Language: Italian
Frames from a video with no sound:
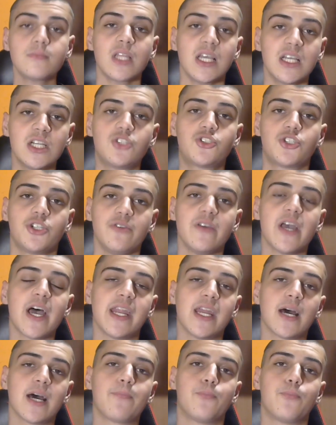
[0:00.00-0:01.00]
e ci
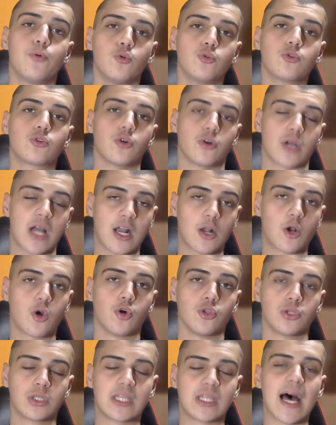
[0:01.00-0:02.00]
viene appunto
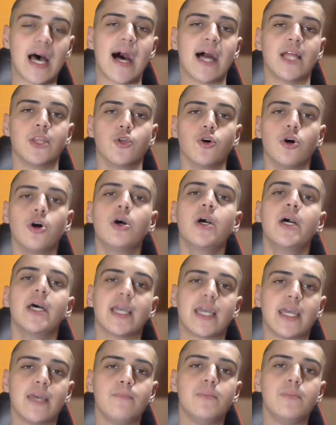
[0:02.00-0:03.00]
raccontato
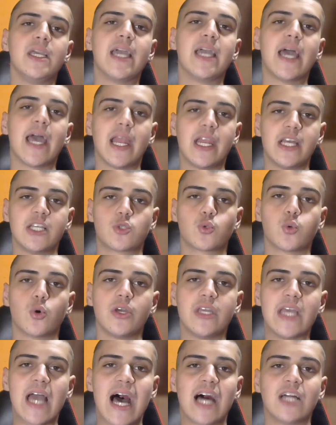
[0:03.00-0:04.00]
che Michele e i
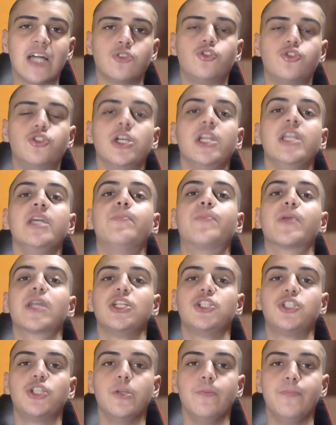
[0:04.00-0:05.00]
suoi angeli
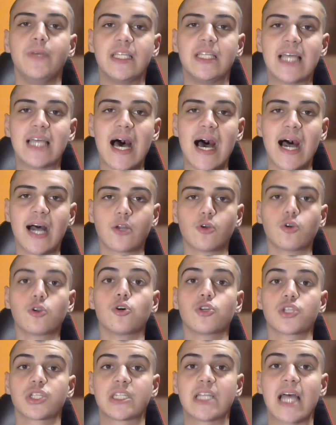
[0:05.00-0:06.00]

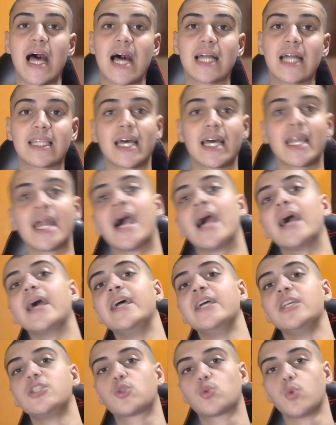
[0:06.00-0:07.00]
precipitarono Satana
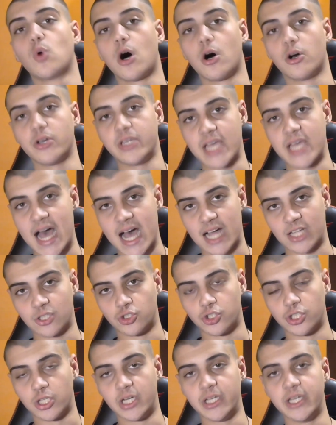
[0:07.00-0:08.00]
e i suoi
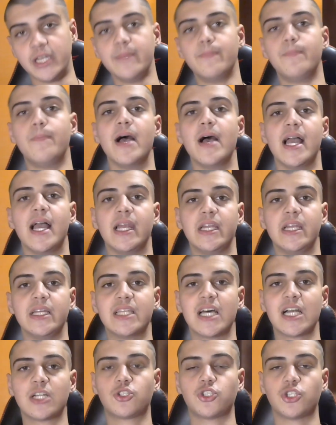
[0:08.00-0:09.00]
angeli ribelli
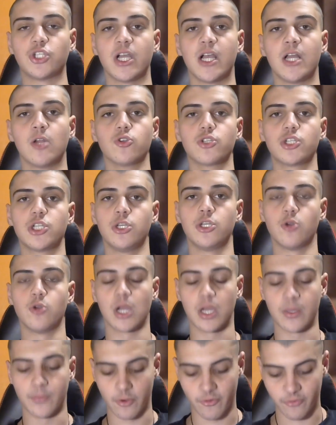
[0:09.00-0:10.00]
dal cielo sino
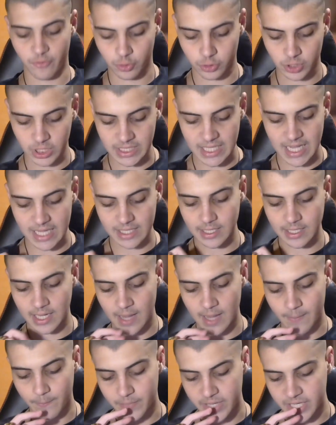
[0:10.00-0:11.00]
alle profondità
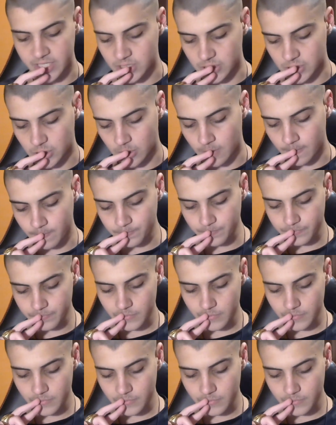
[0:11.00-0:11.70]
dell'abisso.